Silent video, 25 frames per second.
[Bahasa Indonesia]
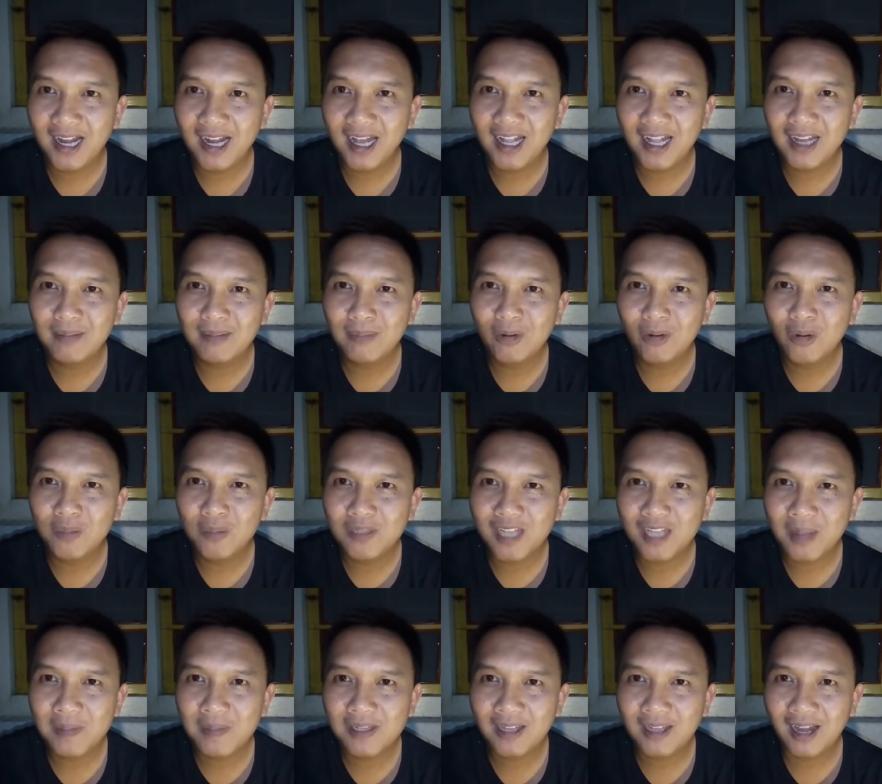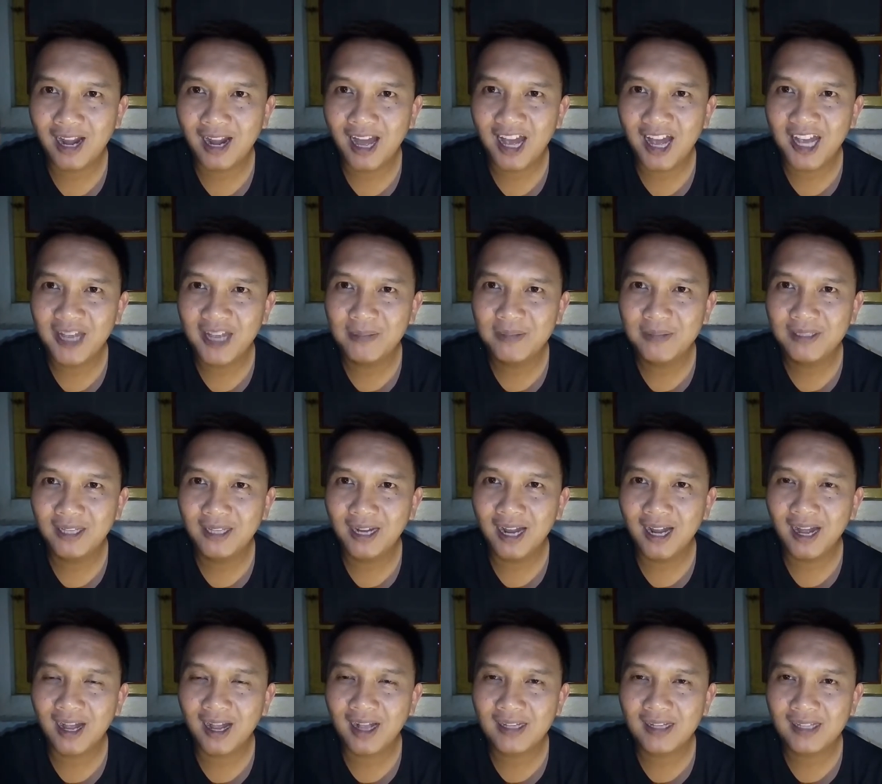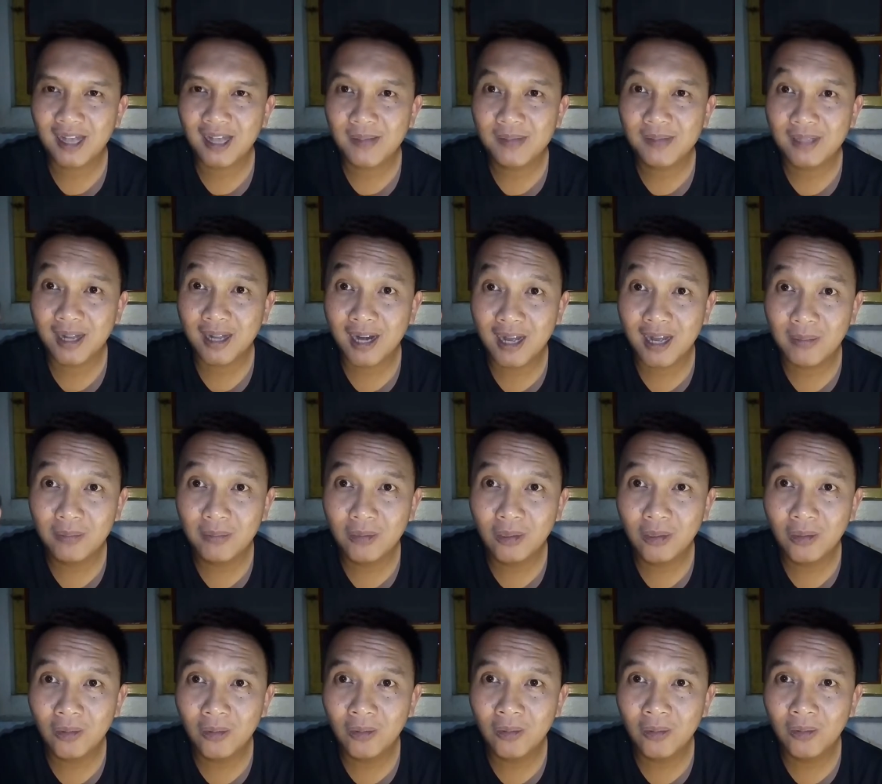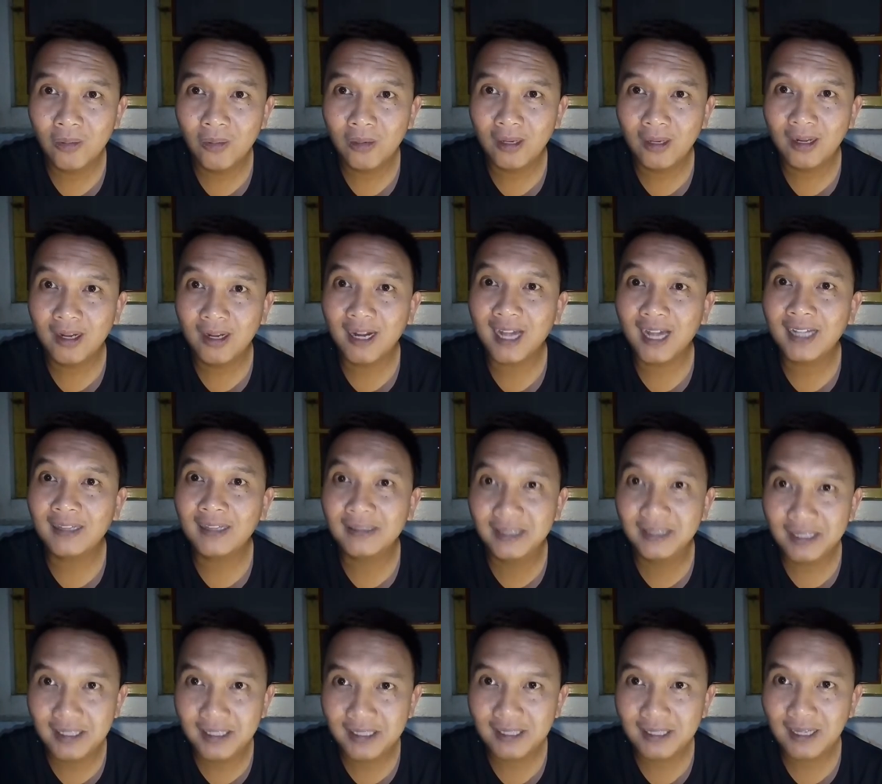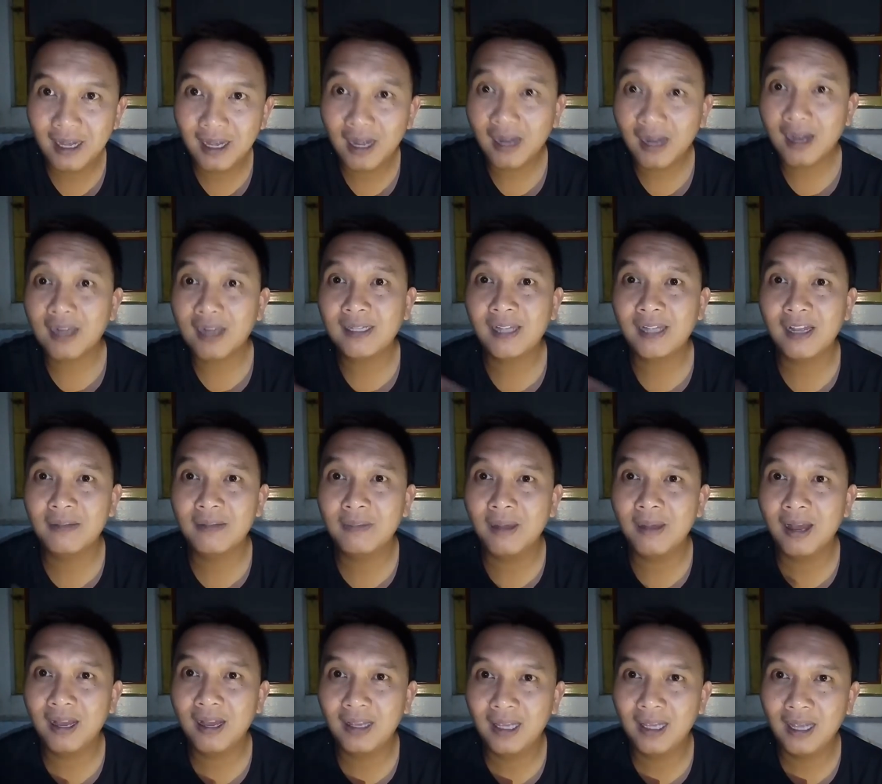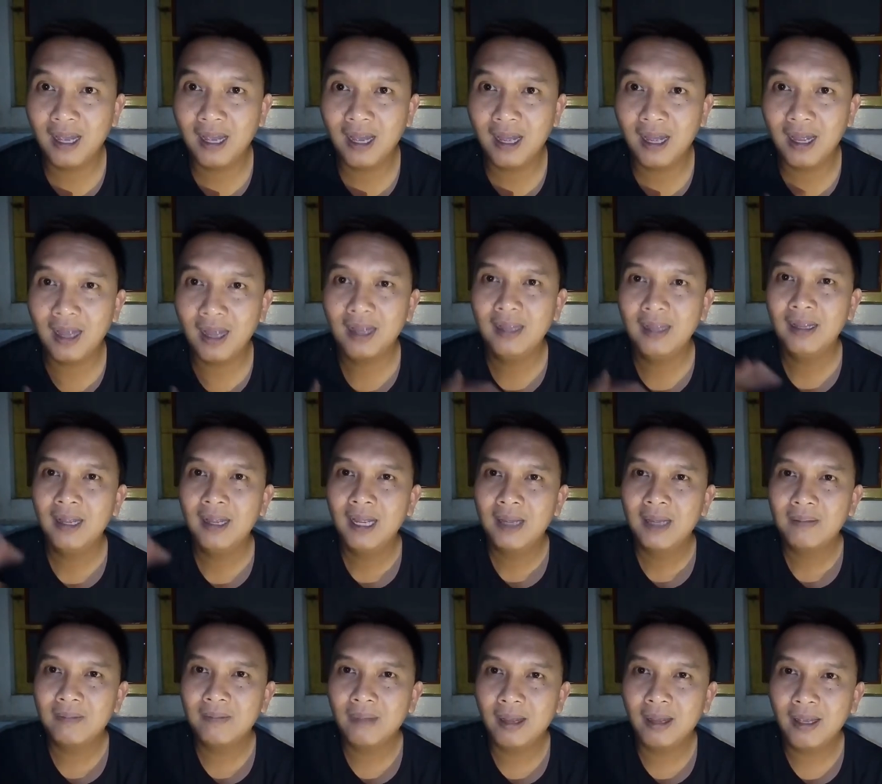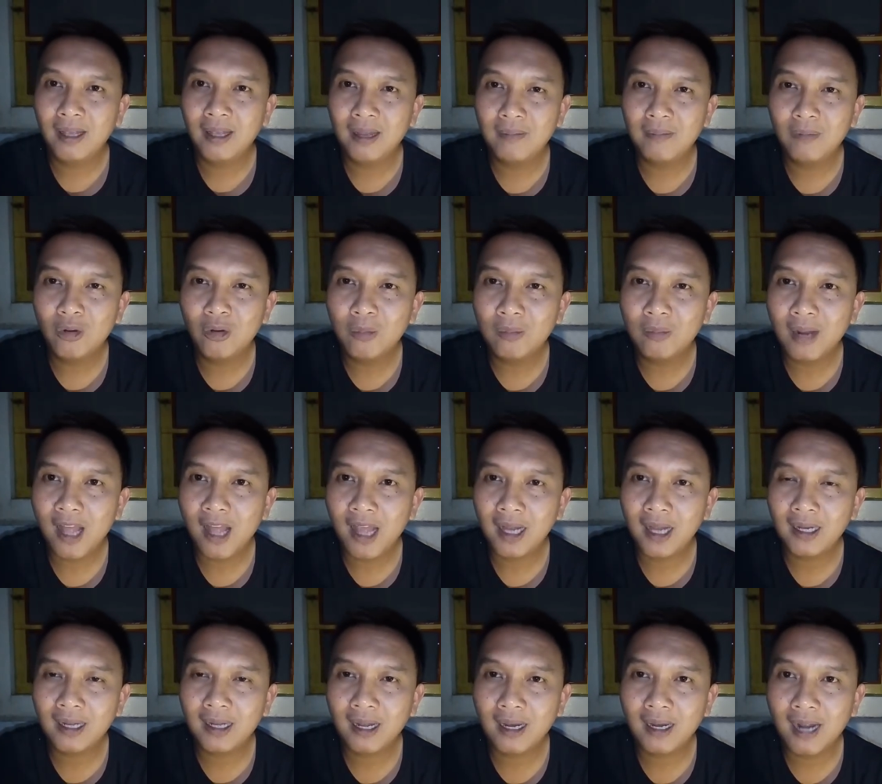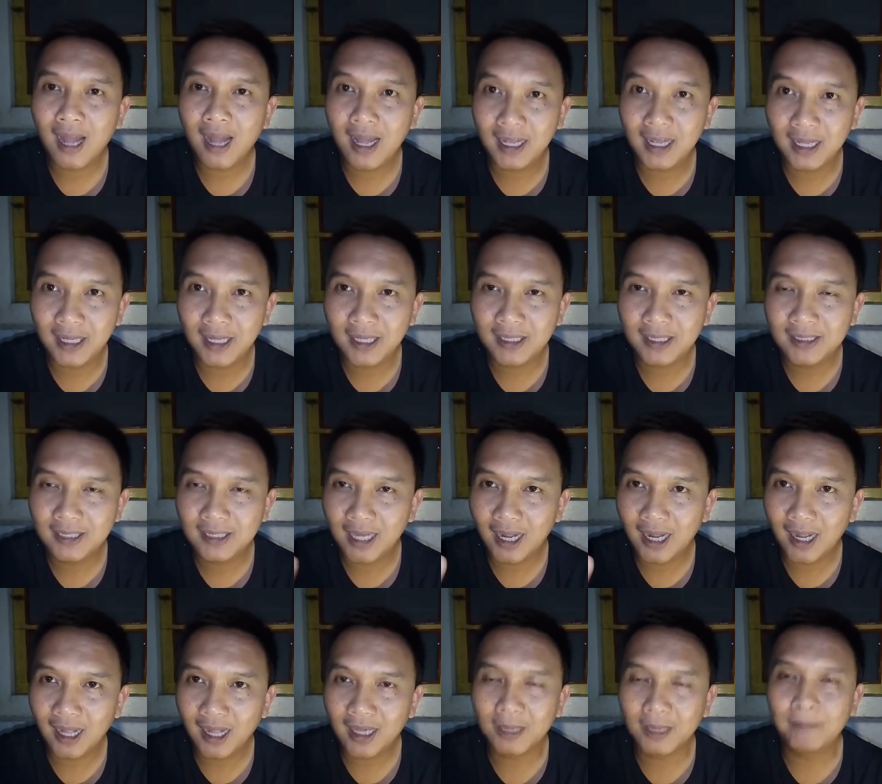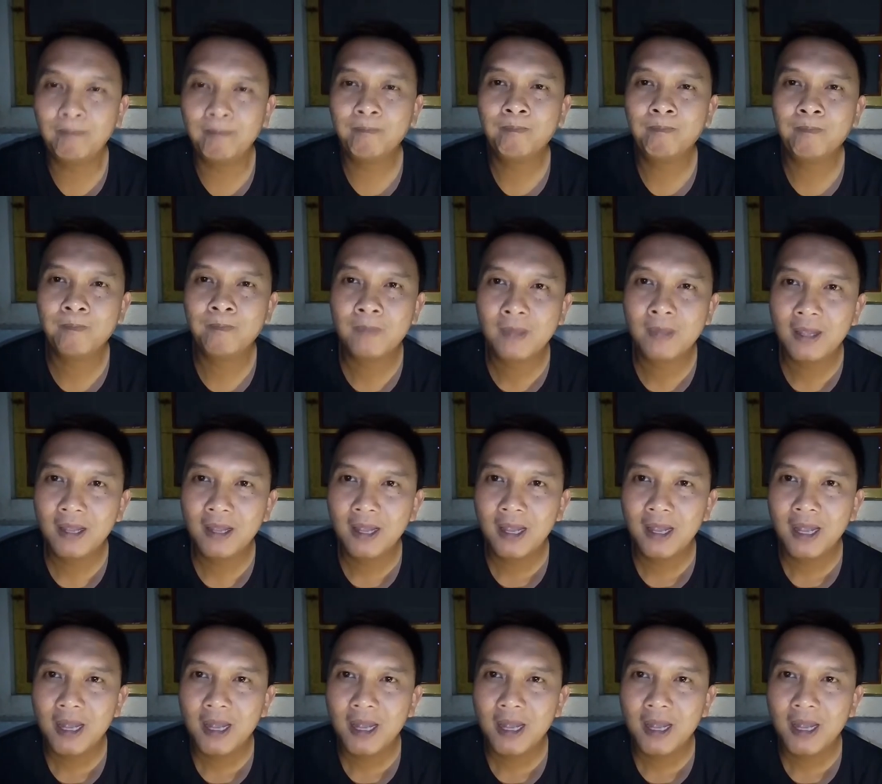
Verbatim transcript: Bagi Anda yang belum subscribe, silakan subscribe dulu gratis ya agar saya bahagia. Bagi yang belum like dan like, silakan.